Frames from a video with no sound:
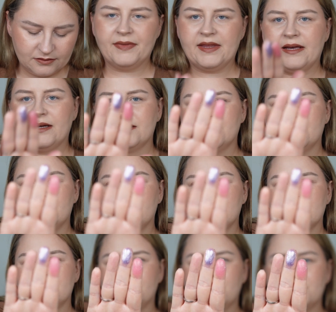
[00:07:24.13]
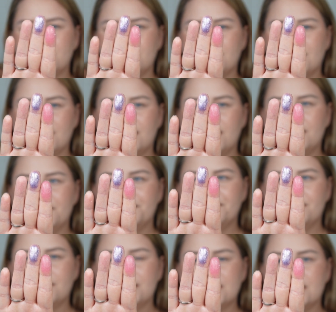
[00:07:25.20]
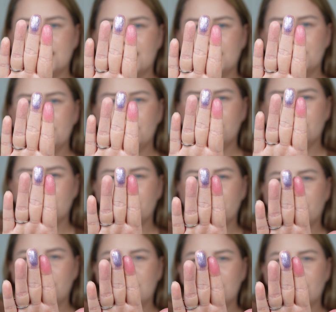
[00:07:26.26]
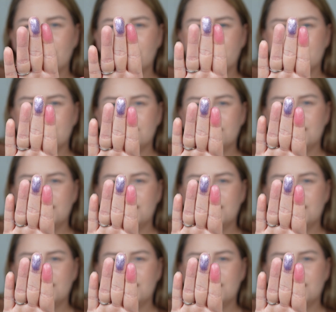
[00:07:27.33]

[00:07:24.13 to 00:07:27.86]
Tak, to jest właśnie taki srebrno-fioletowy,